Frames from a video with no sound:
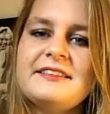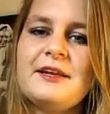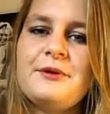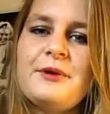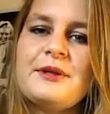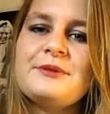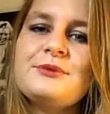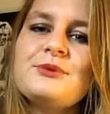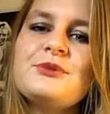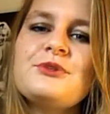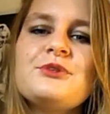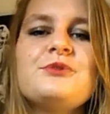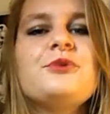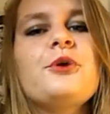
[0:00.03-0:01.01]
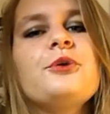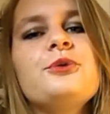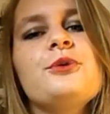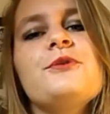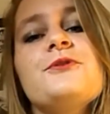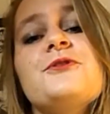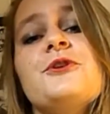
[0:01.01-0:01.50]
Salut à tous, je vous
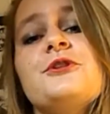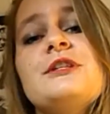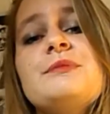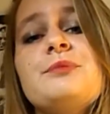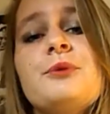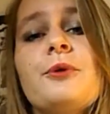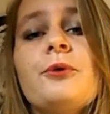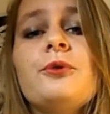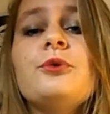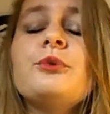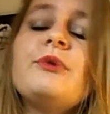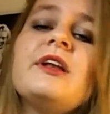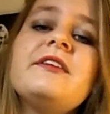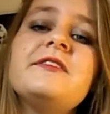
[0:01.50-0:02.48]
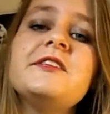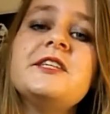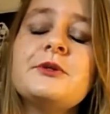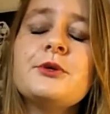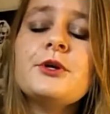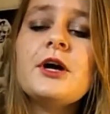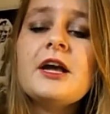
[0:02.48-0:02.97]
retrouve aujourd'hui pour une nouvelle
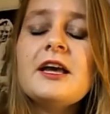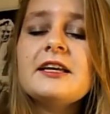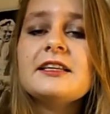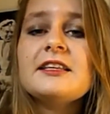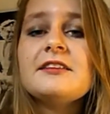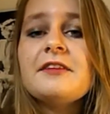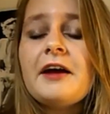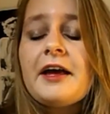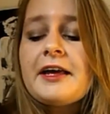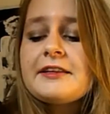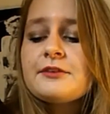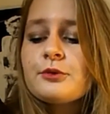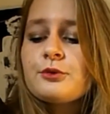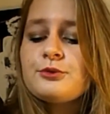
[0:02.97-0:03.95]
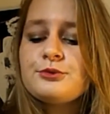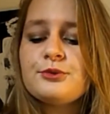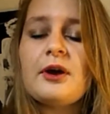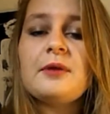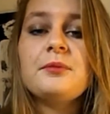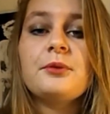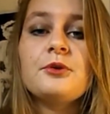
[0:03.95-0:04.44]
vidéo qui va être
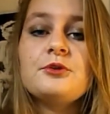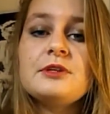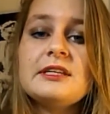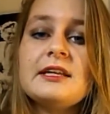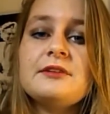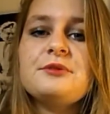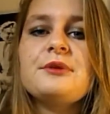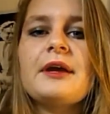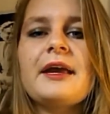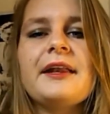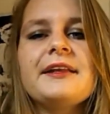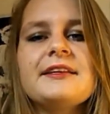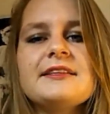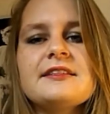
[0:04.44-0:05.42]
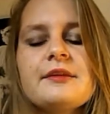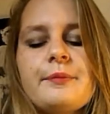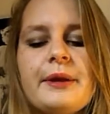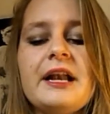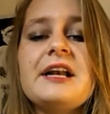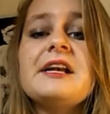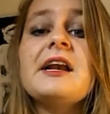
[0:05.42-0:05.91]
sur un produit naturel qui
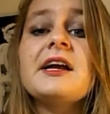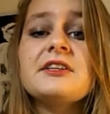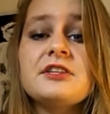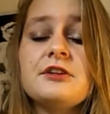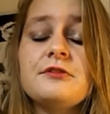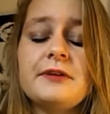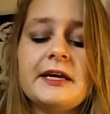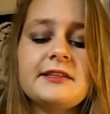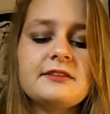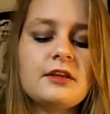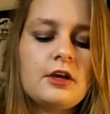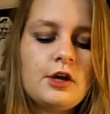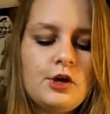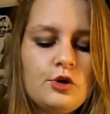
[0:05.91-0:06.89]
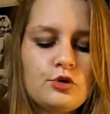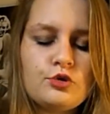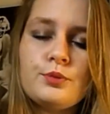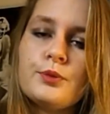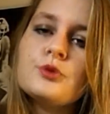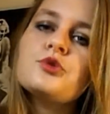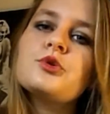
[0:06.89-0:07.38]
s'appelle l'argile verte.
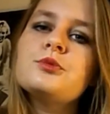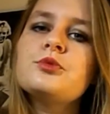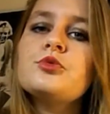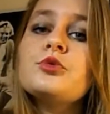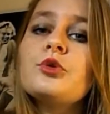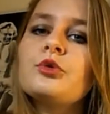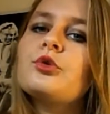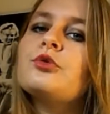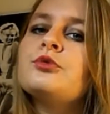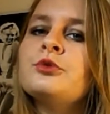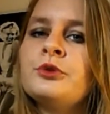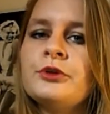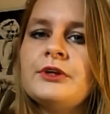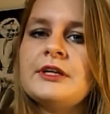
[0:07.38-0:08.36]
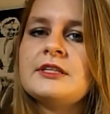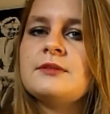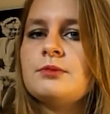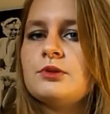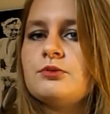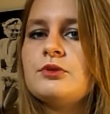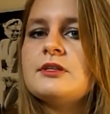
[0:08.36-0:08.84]
Je pense que beaucoup d'entre vous
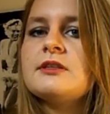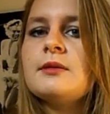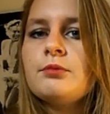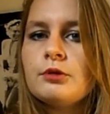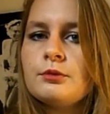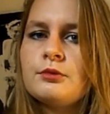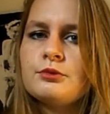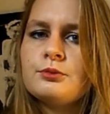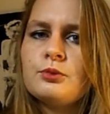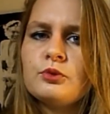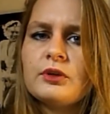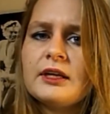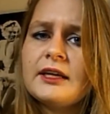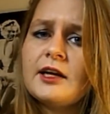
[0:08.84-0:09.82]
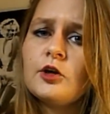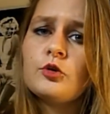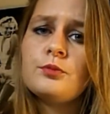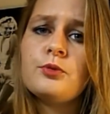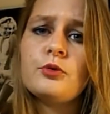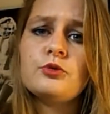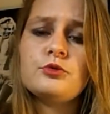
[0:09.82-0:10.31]
connaissent mais je voulais simplement vous montrer
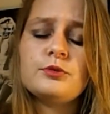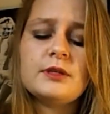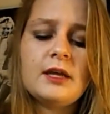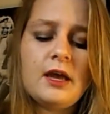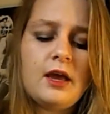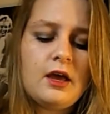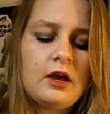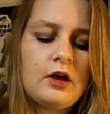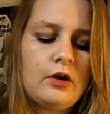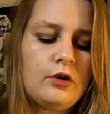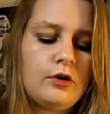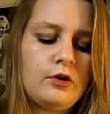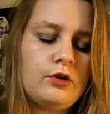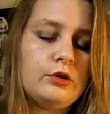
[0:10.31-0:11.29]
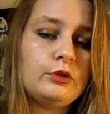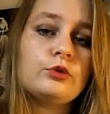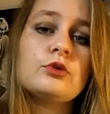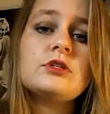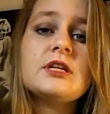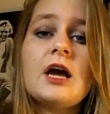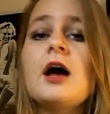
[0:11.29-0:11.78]
quelques produits euh,
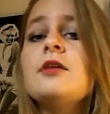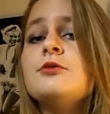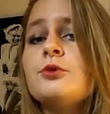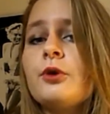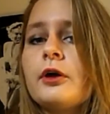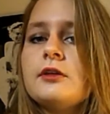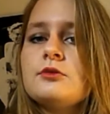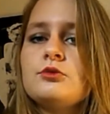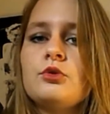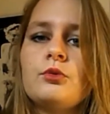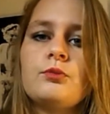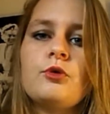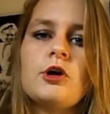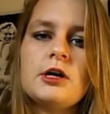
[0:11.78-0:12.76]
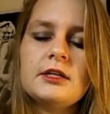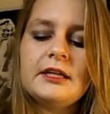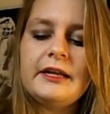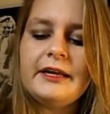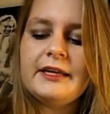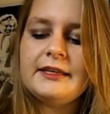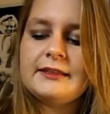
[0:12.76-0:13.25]
que j'ai adorés sur moi
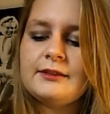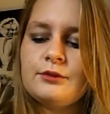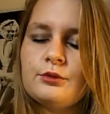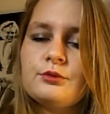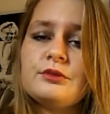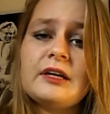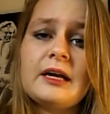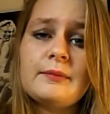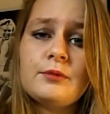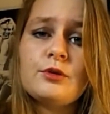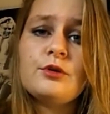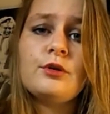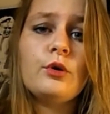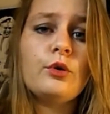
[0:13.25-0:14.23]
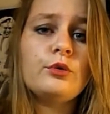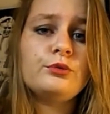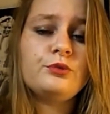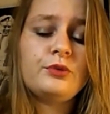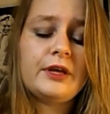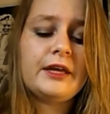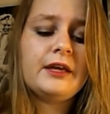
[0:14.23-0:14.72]
et qui ont vraiment euh,
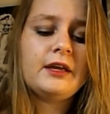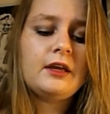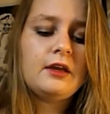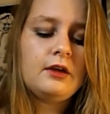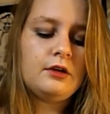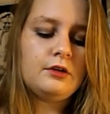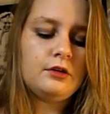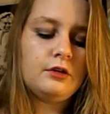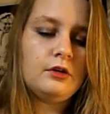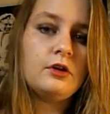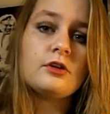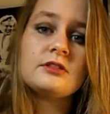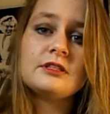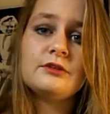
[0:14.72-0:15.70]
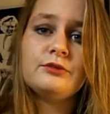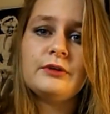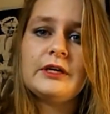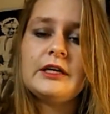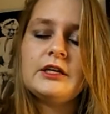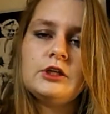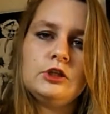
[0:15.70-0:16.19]
fait euh, leurs
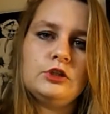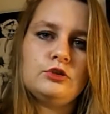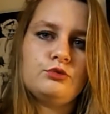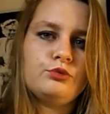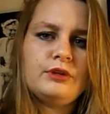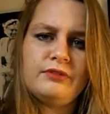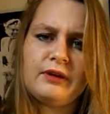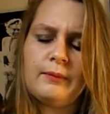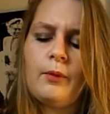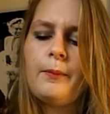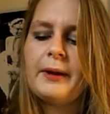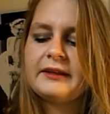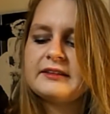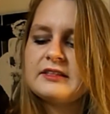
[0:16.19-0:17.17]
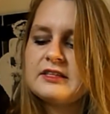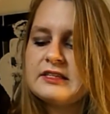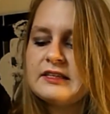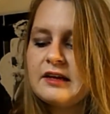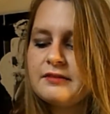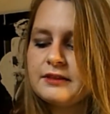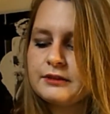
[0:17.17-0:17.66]
effets et je voulais vraiment partager
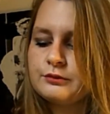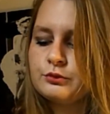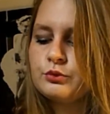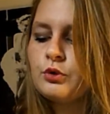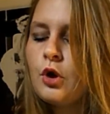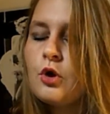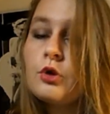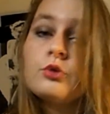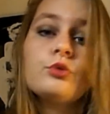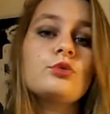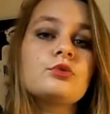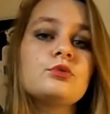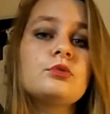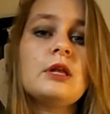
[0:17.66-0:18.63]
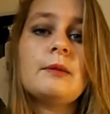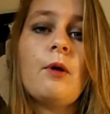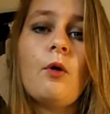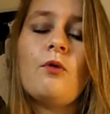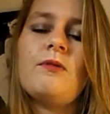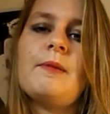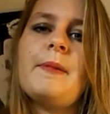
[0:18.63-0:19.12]
ça avec vous. Donc tout
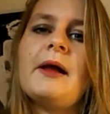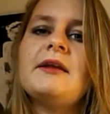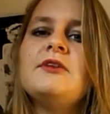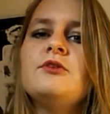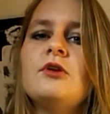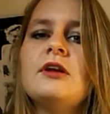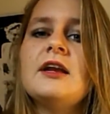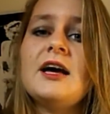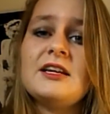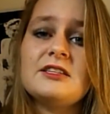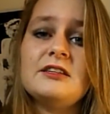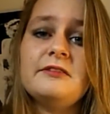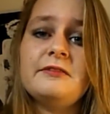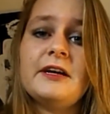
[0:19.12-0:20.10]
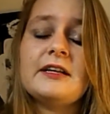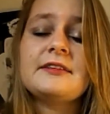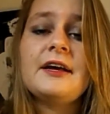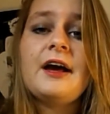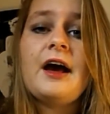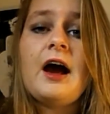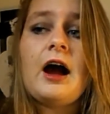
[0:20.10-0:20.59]
d'abord on va parler de l'argile verte,
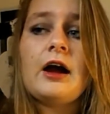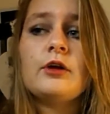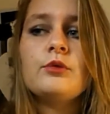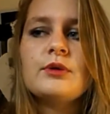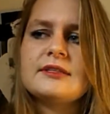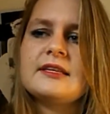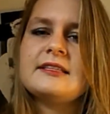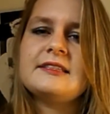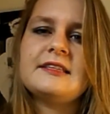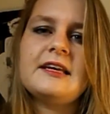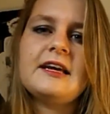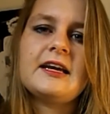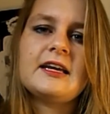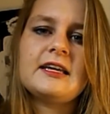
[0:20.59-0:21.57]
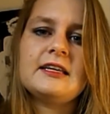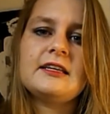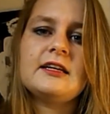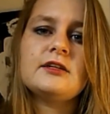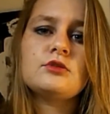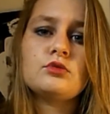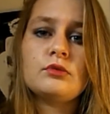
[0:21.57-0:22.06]
à quoi ça sert et
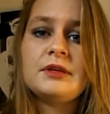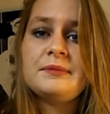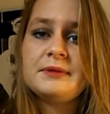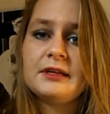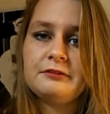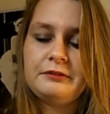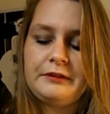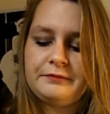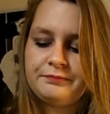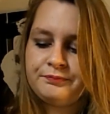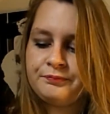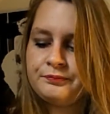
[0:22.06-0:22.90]
quels sont les bienfaits.